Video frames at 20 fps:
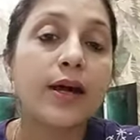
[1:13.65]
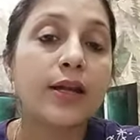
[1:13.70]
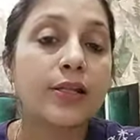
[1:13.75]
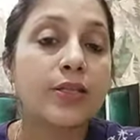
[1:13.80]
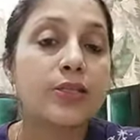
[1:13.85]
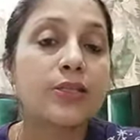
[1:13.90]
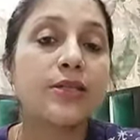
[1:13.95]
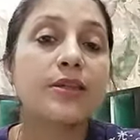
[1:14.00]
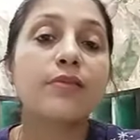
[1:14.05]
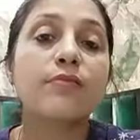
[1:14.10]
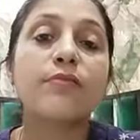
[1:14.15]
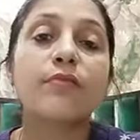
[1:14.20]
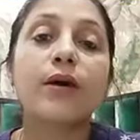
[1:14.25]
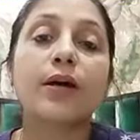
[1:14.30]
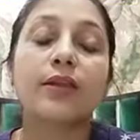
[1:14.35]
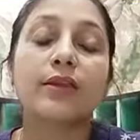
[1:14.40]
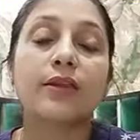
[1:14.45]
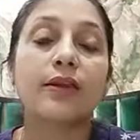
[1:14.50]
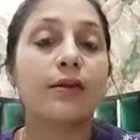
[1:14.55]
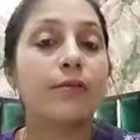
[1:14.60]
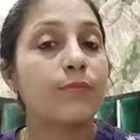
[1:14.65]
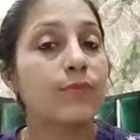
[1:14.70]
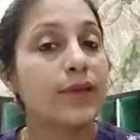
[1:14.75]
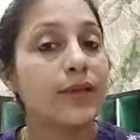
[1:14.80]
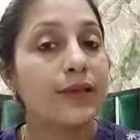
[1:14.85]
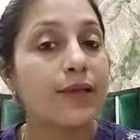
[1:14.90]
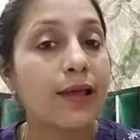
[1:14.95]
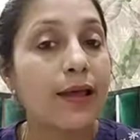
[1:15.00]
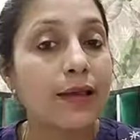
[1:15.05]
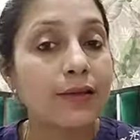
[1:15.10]
अच्छी मात्रा
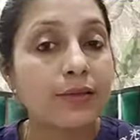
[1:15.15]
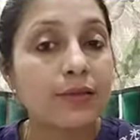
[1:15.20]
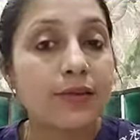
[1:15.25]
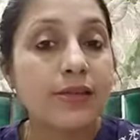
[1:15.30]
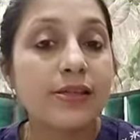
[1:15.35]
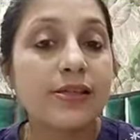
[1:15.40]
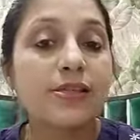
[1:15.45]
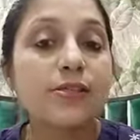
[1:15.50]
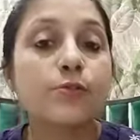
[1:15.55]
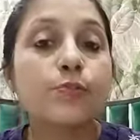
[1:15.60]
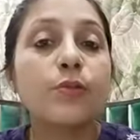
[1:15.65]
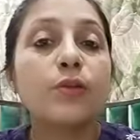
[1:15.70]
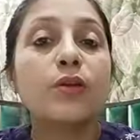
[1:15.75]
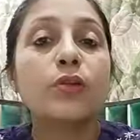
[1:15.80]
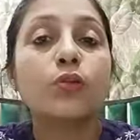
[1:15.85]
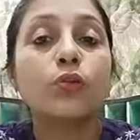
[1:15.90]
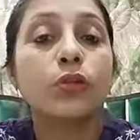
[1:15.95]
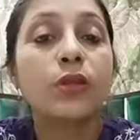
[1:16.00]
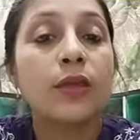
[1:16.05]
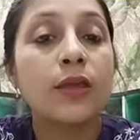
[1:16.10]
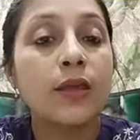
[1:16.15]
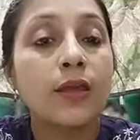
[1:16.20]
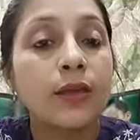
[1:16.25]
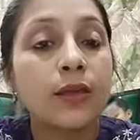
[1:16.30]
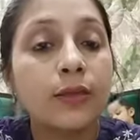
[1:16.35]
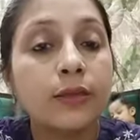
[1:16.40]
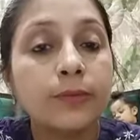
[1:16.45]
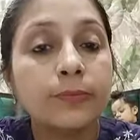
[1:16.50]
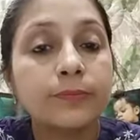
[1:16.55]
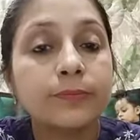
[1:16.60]
में कैलोरीज भी होती
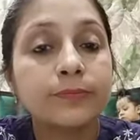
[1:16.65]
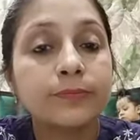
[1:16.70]
हैं